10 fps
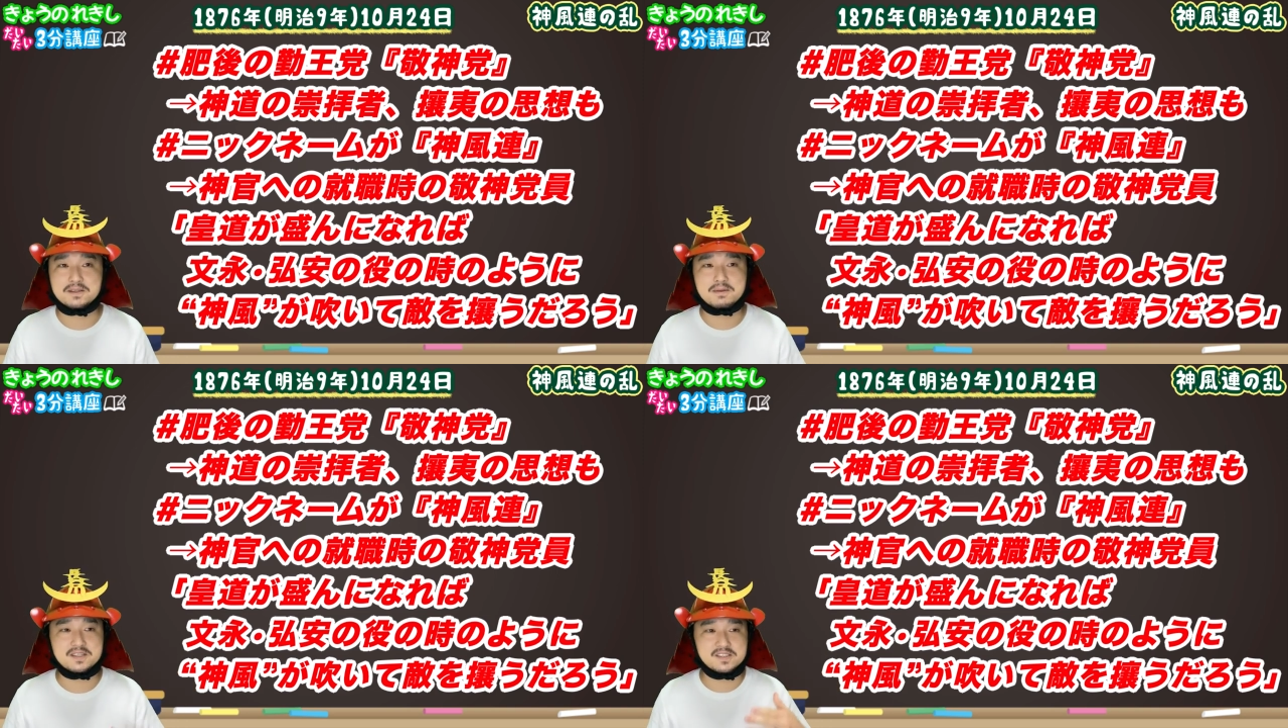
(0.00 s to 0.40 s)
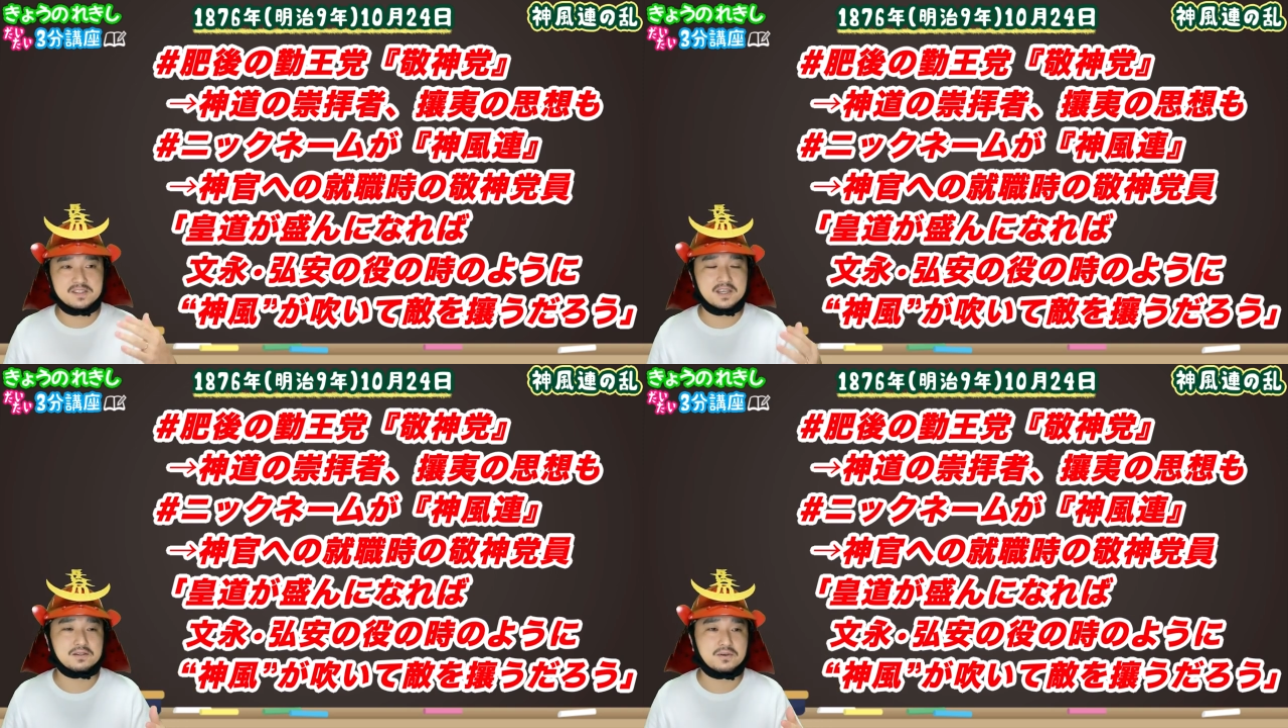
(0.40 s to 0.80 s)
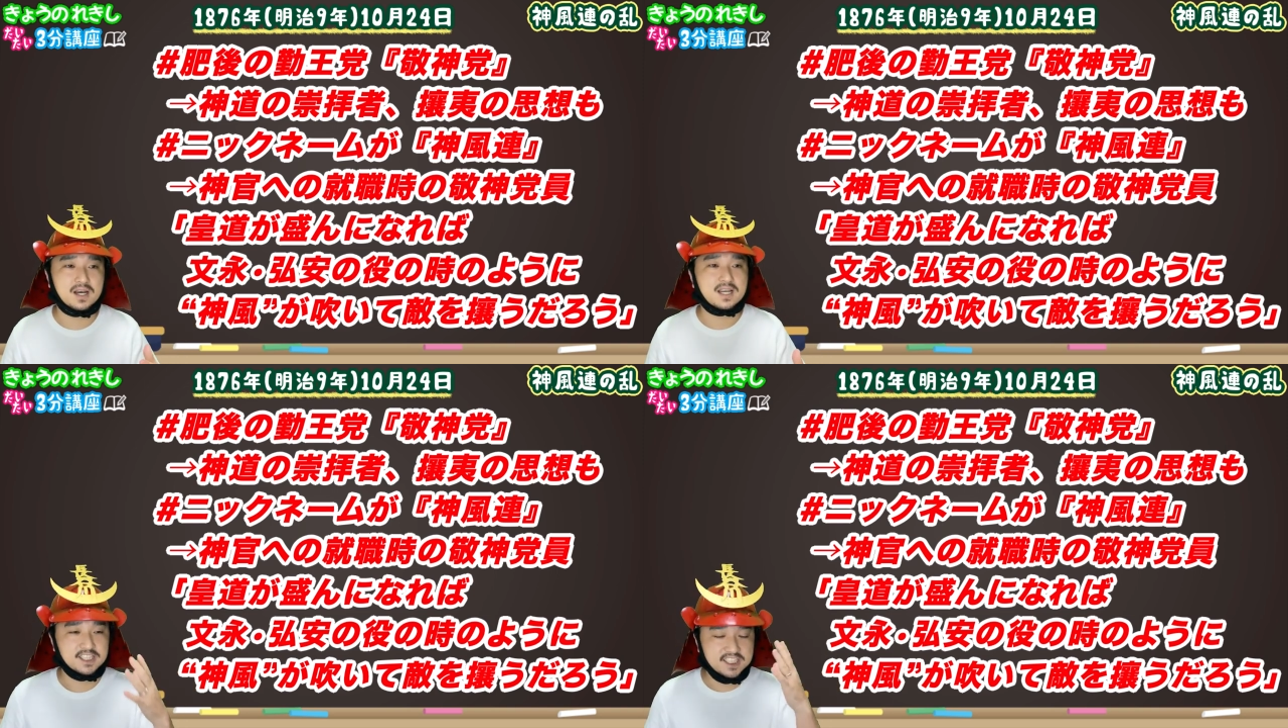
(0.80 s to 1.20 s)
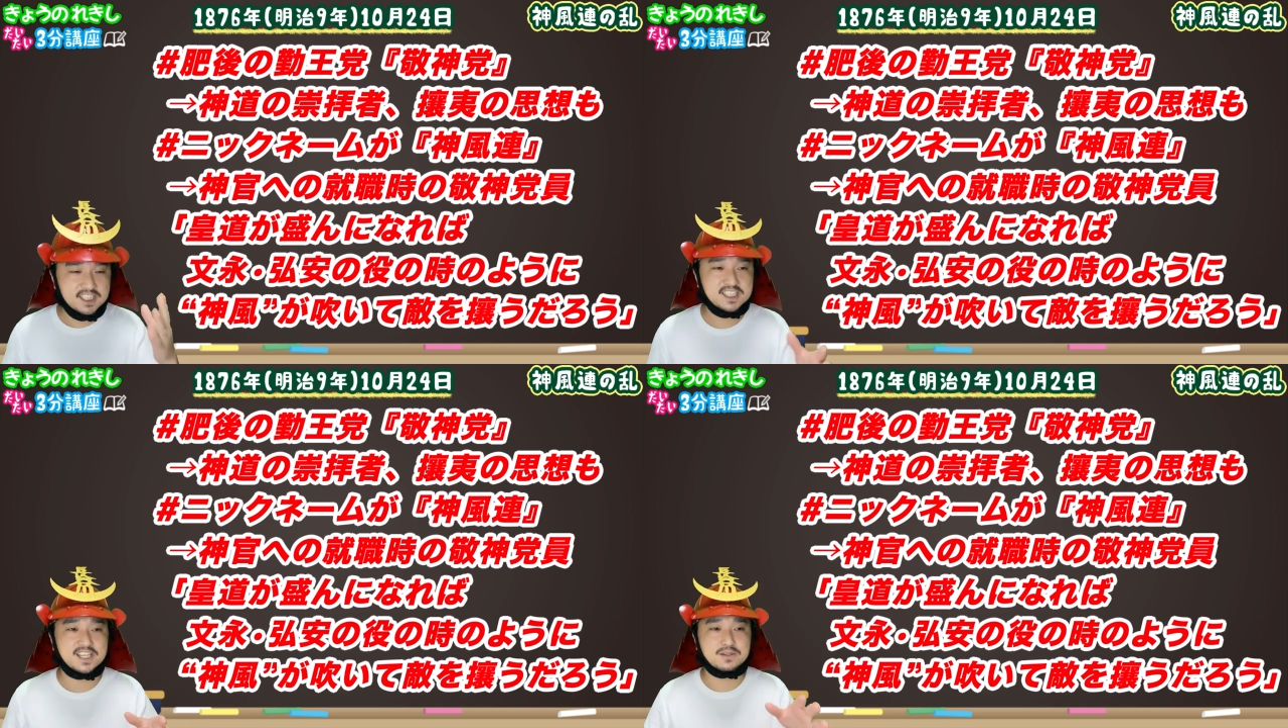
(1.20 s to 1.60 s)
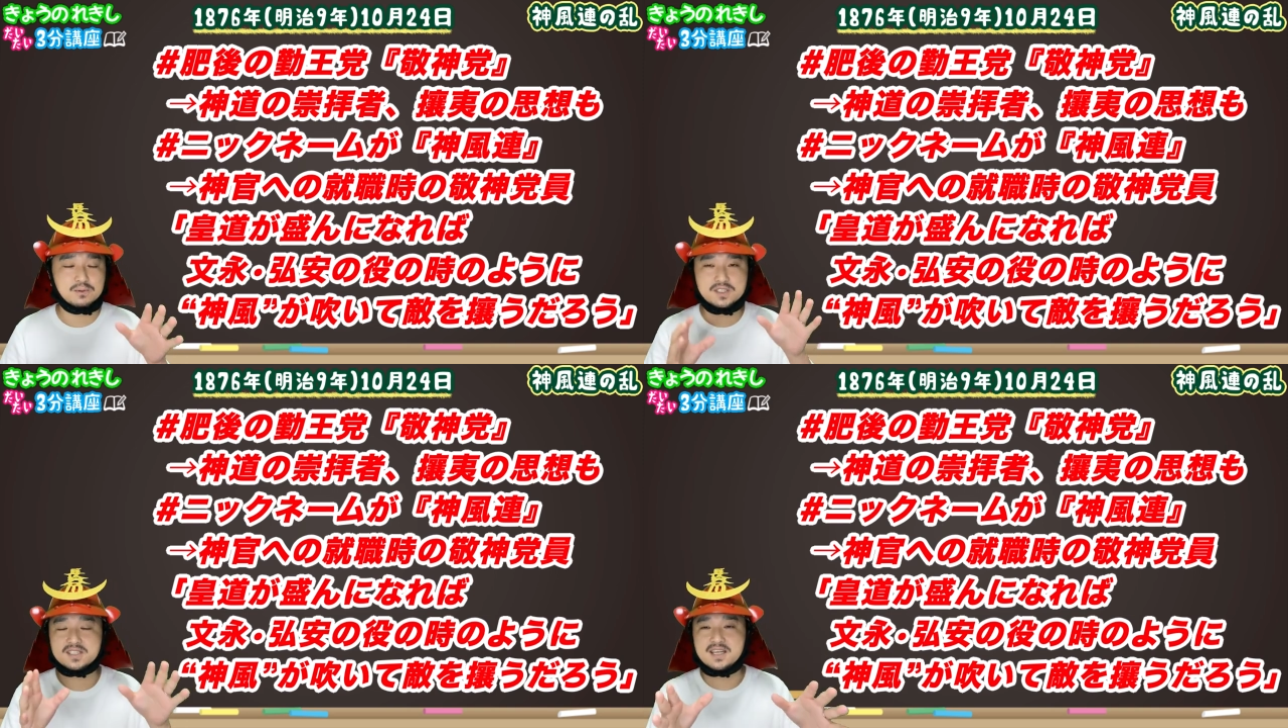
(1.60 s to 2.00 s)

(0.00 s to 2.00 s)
明治政府は、じゃあ神社にお仕